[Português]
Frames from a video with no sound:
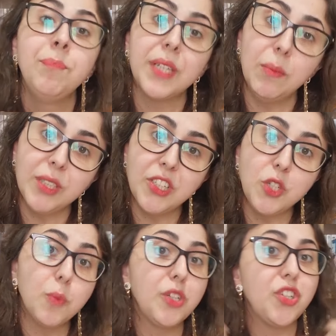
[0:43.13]
porque muita
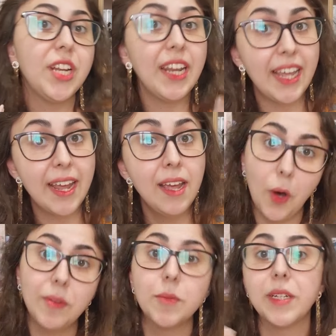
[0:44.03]
gente pode ir ler
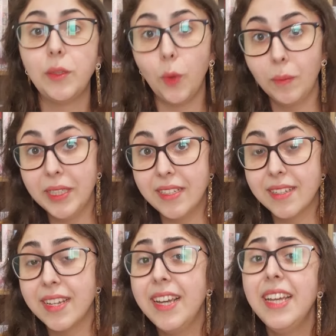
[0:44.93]
obra esperando um
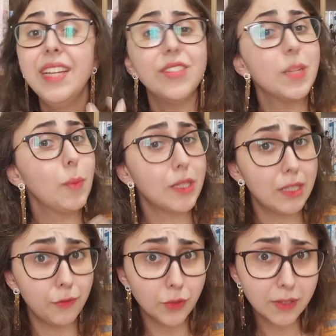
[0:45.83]
romance e você pode
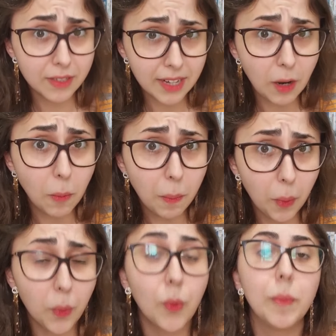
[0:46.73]
se frustrar um
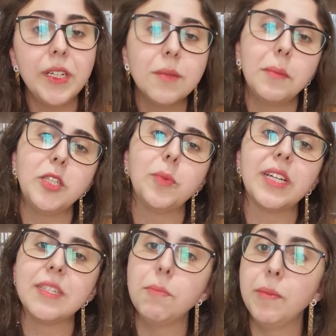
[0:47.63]
pouco, principalmente porque
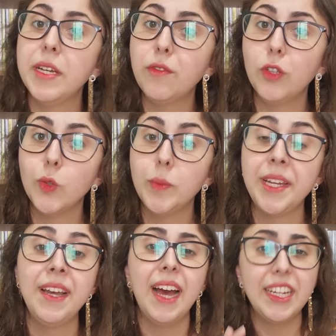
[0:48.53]
esse primeiro volume
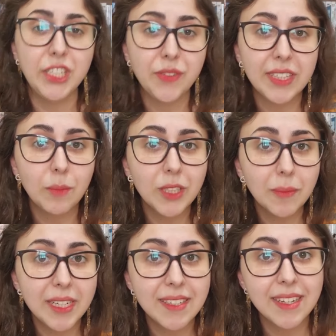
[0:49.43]
a gente vai ter muito
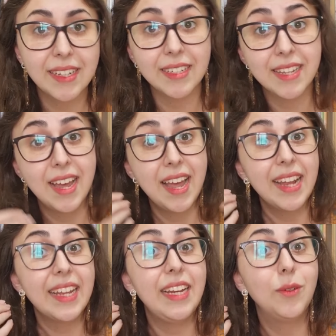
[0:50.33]
mais cenas
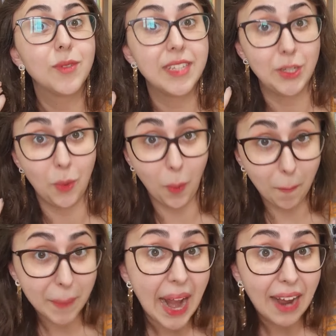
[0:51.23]
que nos deixam com
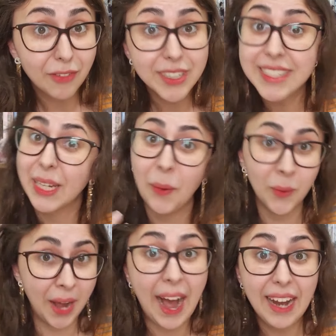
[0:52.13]
bravas, com
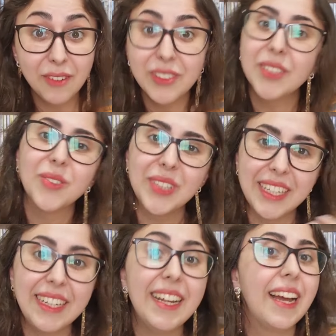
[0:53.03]
raiva, do
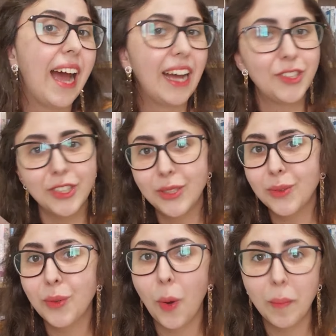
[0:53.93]
que
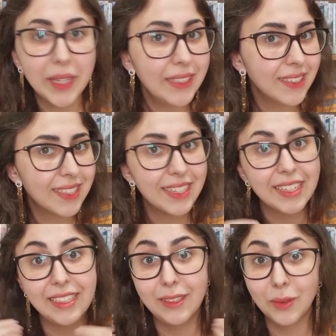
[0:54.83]
achando romance e
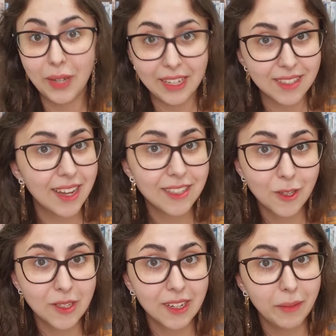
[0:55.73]
criando casais na
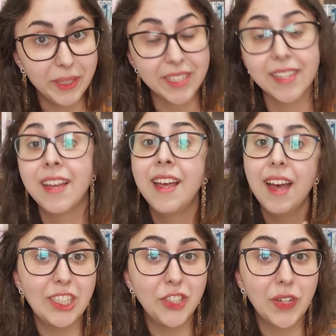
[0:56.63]
nossa cabeça.
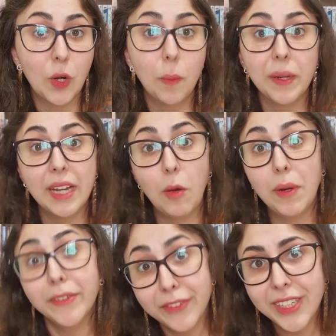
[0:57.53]
A gente vai acompanhar
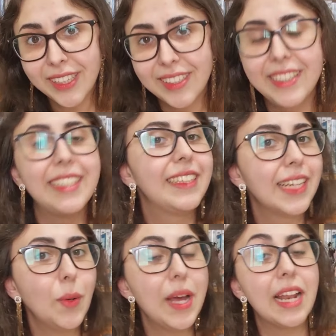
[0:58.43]
uma vilã,
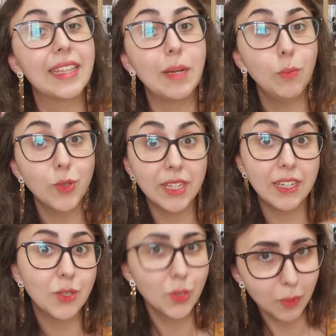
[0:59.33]
então ela tá em busca
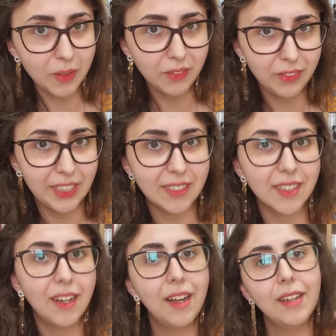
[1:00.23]
da
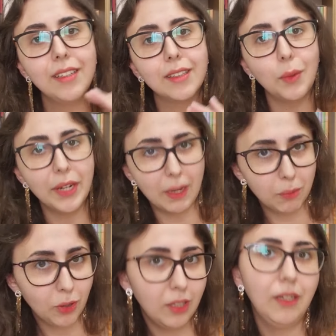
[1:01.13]
sobrevivência. Então,
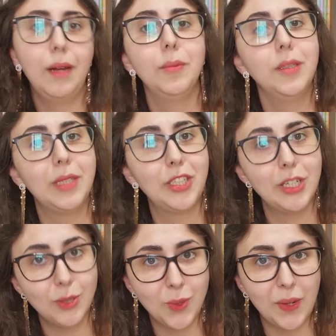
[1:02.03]
recapitulando rapidamente a
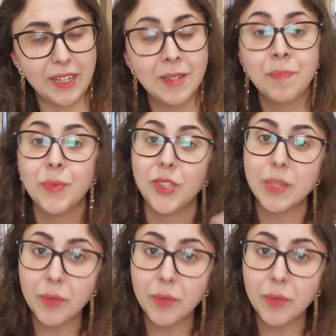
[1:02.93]
história. Nossa